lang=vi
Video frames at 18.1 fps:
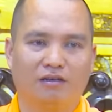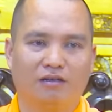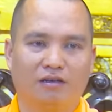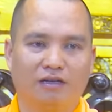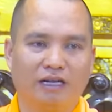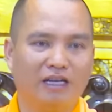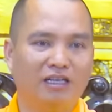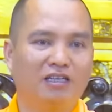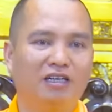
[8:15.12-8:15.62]

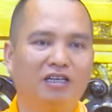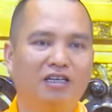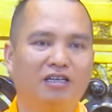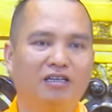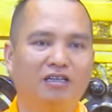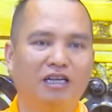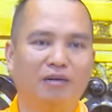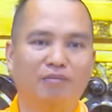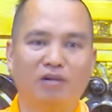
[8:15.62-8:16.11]
Đến
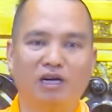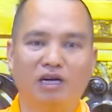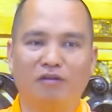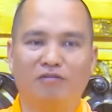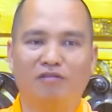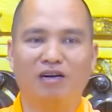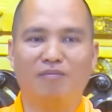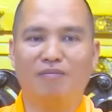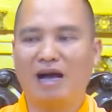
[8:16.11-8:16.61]
gì? Đến
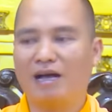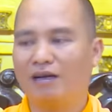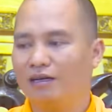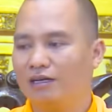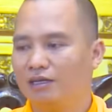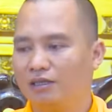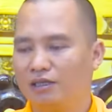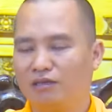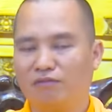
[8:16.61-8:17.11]
mười phương ba
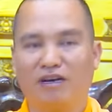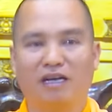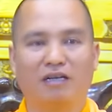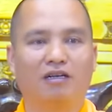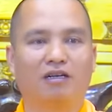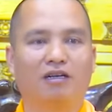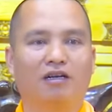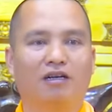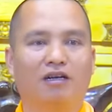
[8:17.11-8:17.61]
đời chư Phật
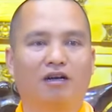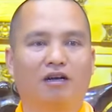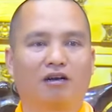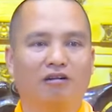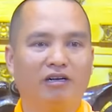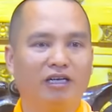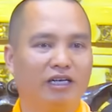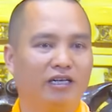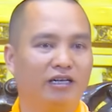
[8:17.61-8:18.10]

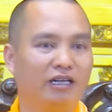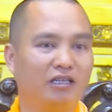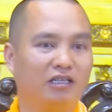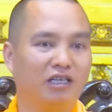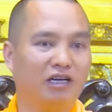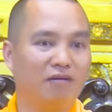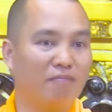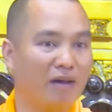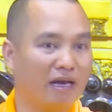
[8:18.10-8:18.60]
có hiện ra
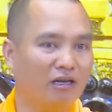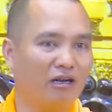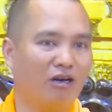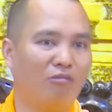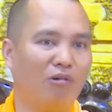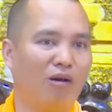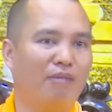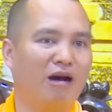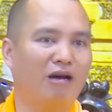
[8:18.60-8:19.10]
trước mắt
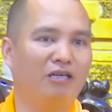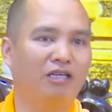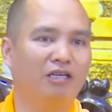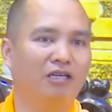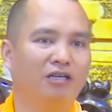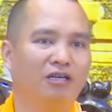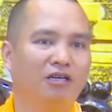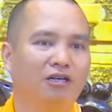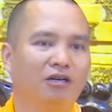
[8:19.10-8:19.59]
nó mà bảo
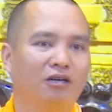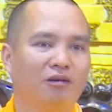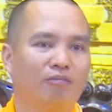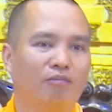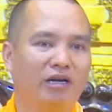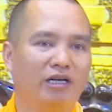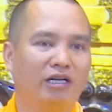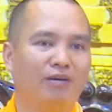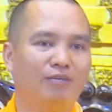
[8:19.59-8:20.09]
gì?
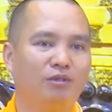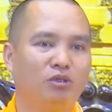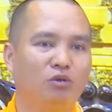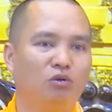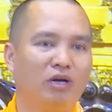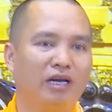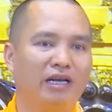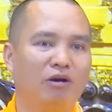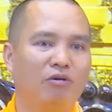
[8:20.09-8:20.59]
Mà niệm
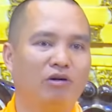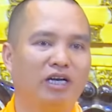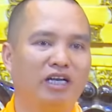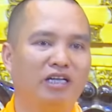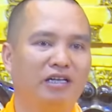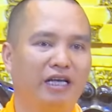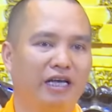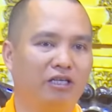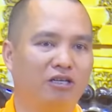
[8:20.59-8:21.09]
chú hay đọc
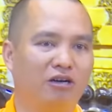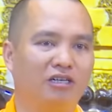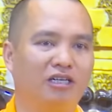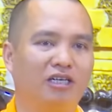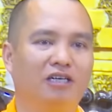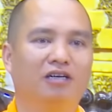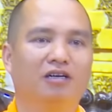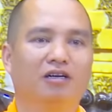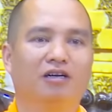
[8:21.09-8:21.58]
kinh để cho
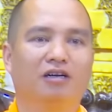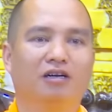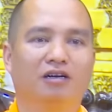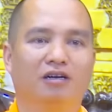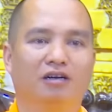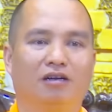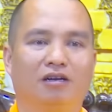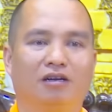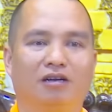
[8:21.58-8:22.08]
gì?
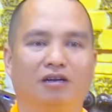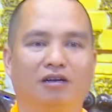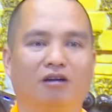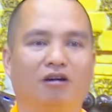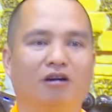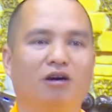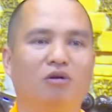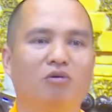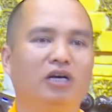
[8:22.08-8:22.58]

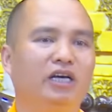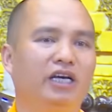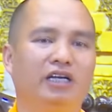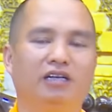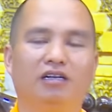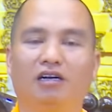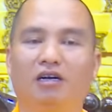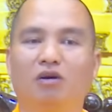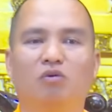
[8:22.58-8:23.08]
Nó không
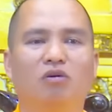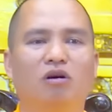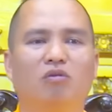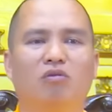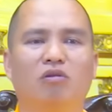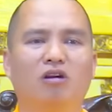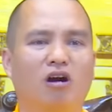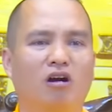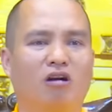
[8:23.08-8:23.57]
nghiện nữa cũng
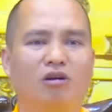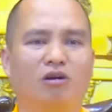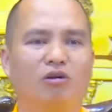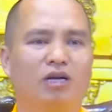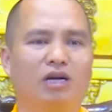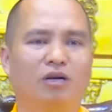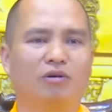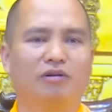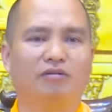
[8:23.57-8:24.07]
không có đâu
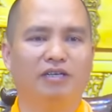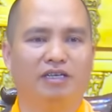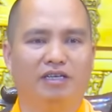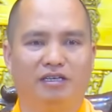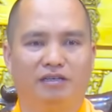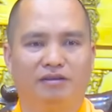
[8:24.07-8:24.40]
các quý vị.